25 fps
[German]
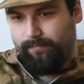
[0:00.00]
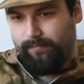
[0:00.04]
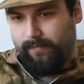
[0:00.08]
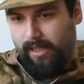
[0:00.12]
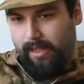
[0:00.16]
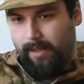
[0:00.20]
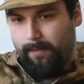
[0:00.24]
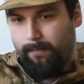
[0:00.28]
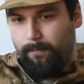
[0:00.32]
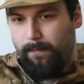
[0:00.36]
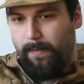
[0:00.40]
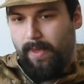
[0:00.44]

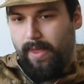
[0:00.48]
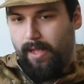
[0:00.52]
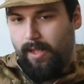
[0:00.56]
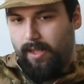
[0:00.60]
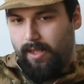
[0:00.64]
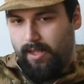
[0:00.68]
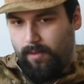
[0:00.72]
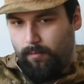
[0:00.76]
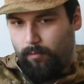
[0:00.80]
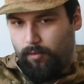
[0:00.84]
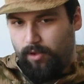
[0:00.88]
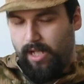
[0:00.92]
Ja?
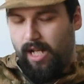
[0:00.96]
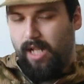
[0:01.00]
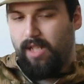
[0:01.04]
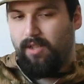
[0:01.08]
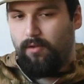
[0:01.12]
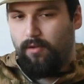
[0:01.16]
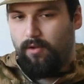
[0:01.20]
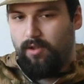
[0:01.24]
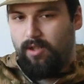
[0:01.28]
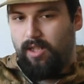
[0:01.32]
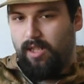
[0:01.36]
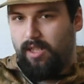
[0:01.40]
Das moderne
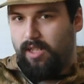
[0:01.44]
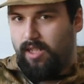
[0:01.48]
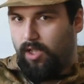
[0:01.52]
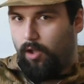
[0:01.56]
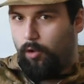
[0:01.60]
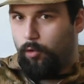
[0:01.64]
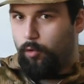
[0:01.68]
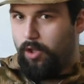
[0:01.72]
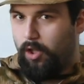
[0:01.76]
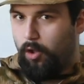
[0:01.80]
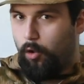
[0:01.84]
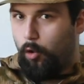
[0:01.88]
Russland ist
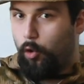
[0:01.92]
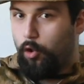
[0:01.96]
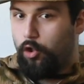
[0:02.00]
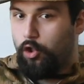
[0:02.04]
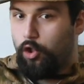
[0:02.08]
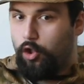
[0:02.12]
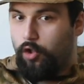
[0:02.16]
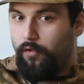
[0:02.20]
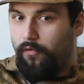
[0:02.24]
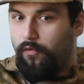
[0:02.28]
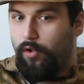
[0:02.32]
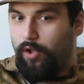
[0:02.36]
auch die
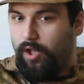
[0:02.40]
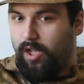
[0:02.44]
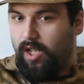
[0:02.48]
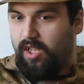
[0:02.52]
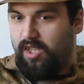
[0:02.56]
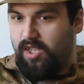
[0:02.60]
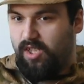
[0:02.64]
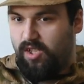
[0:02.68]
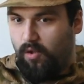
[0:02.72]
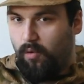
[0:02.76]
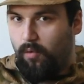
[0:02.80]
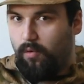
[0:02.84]
russische
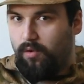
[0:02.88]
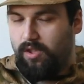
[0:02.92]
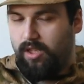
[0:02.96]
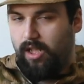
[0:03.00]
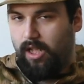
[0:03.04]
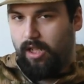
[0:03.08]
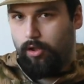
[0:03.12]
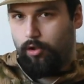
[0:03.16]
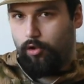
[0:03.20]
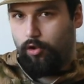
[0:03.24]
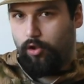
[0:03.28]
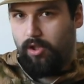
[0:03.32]
Föderation,
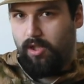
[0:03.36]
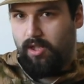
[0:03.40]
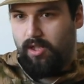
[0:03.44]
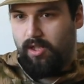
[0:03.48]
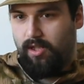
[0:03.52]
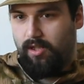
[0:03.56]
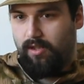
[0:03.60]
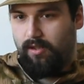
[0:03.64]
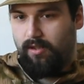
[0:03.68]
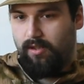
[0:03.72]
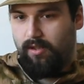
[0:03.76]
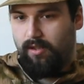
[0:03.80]
technisch
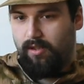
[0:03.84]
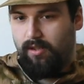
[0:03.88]
gesehen.